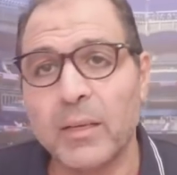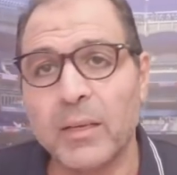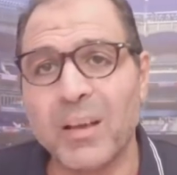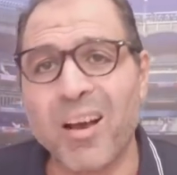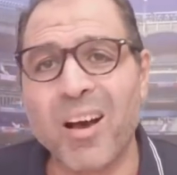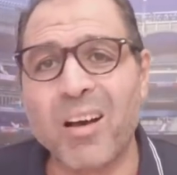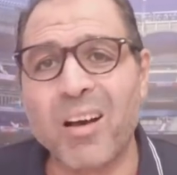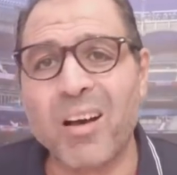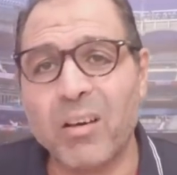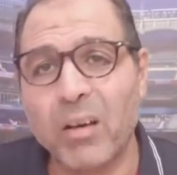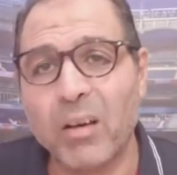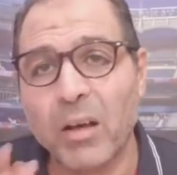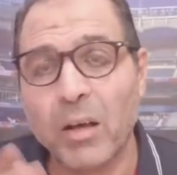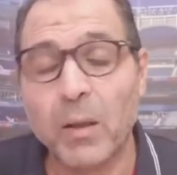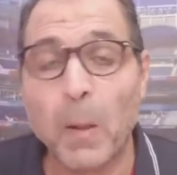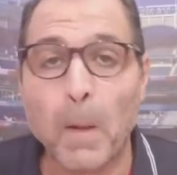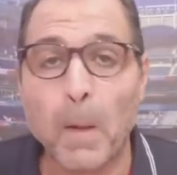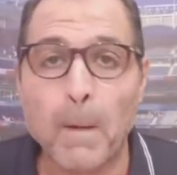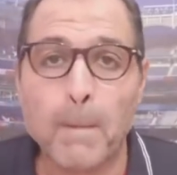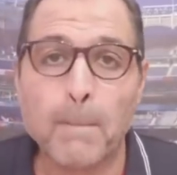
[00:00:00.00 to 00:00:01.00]
يا اخ
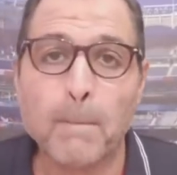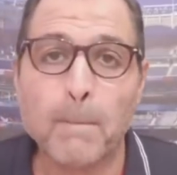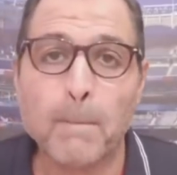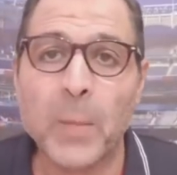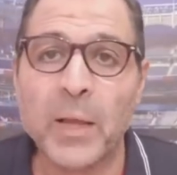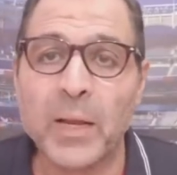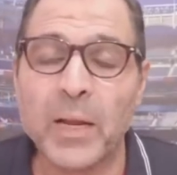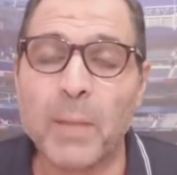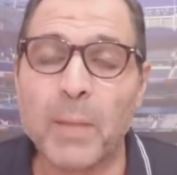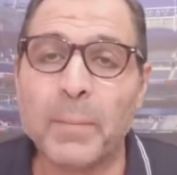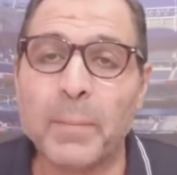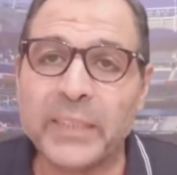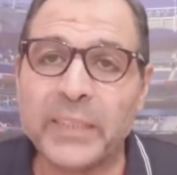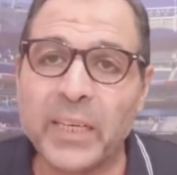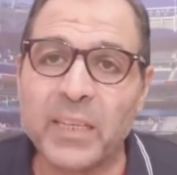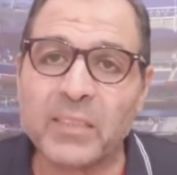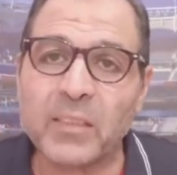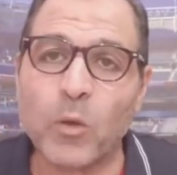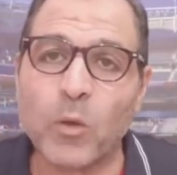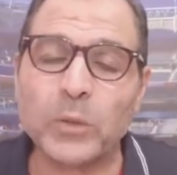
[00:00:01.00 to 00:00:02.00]
لما
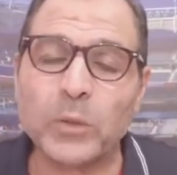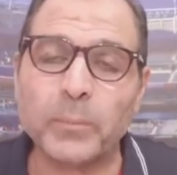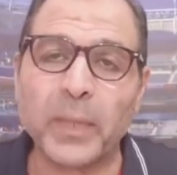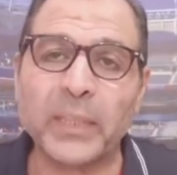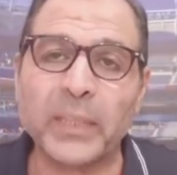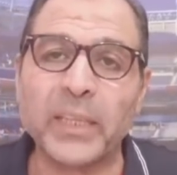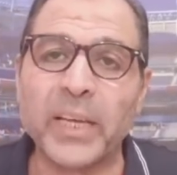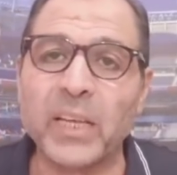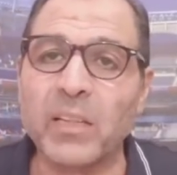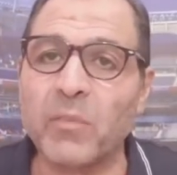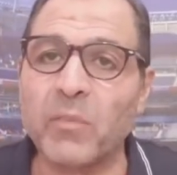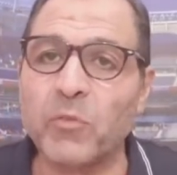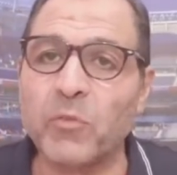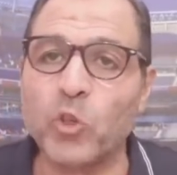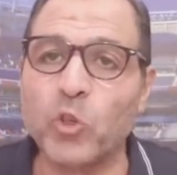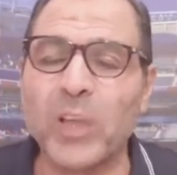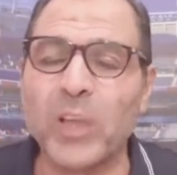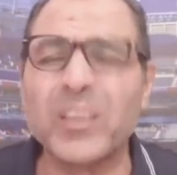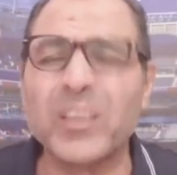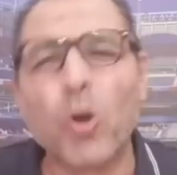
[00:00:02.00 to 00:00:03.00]
تيجي تصور بعد كده
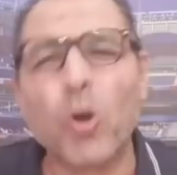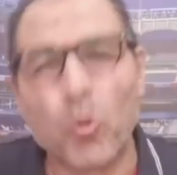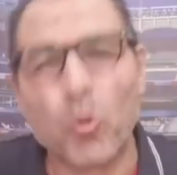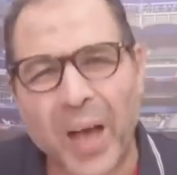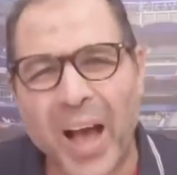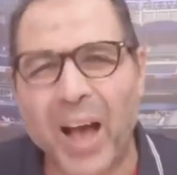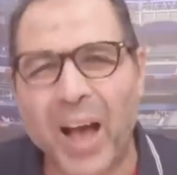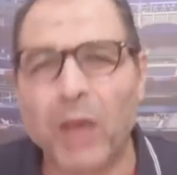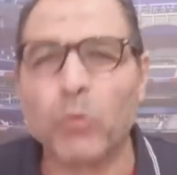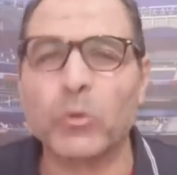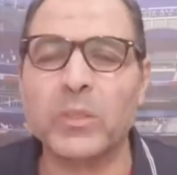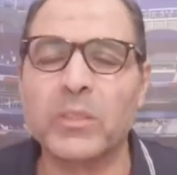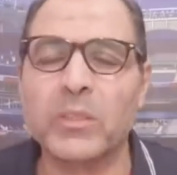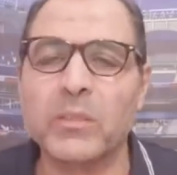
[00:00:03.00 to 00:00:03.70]
فيديوهاتك وابقى اقعد